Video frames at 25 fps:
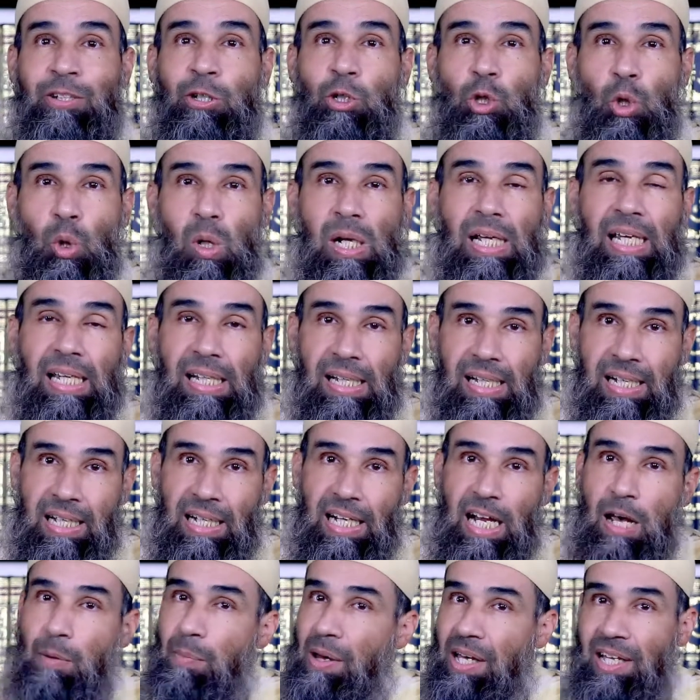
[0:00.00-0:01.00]
يلقي
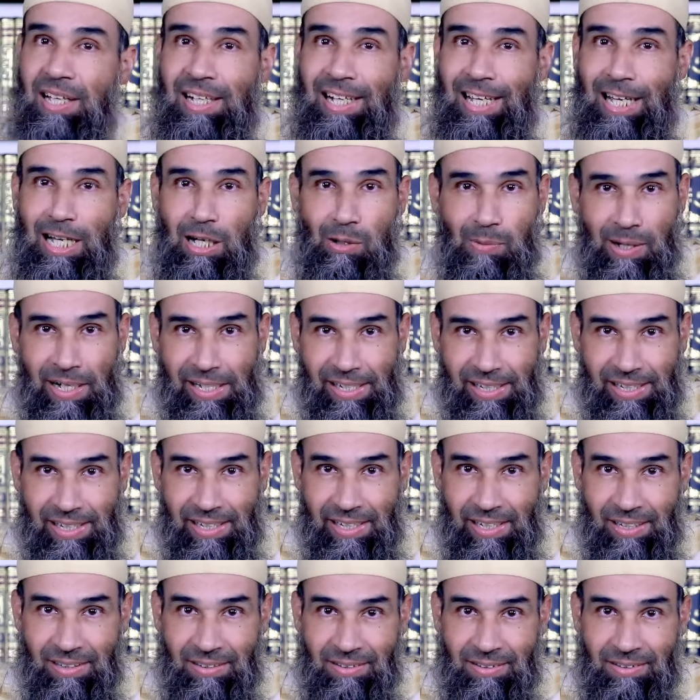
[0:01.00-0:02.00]
الكلام على
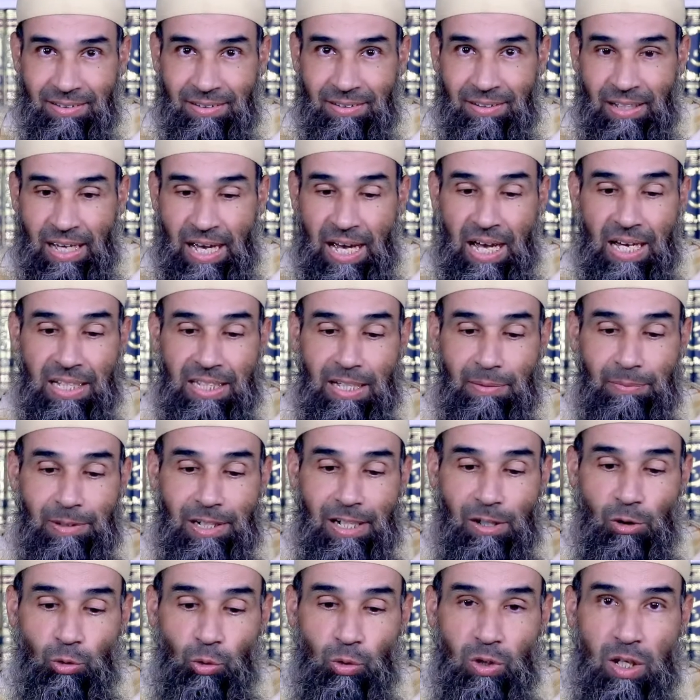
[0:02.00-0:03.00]
عواهنه هذا
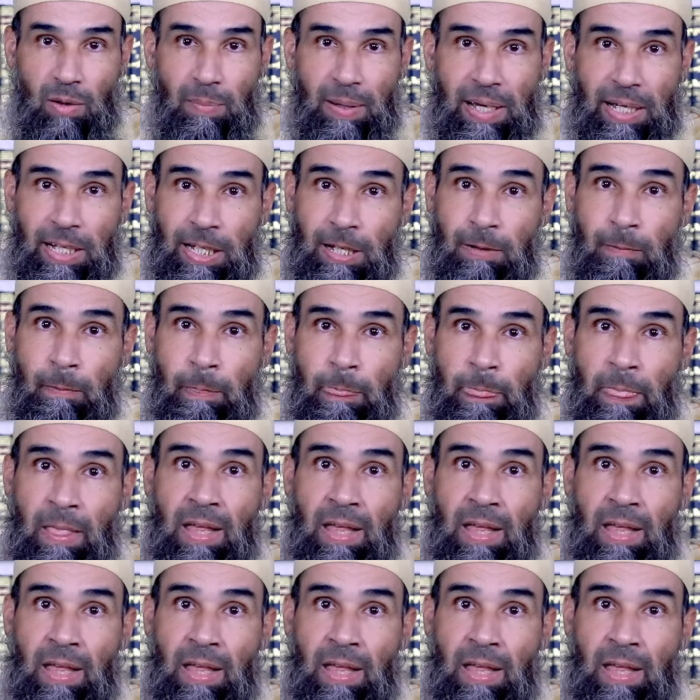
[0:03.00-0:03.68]
من العلماء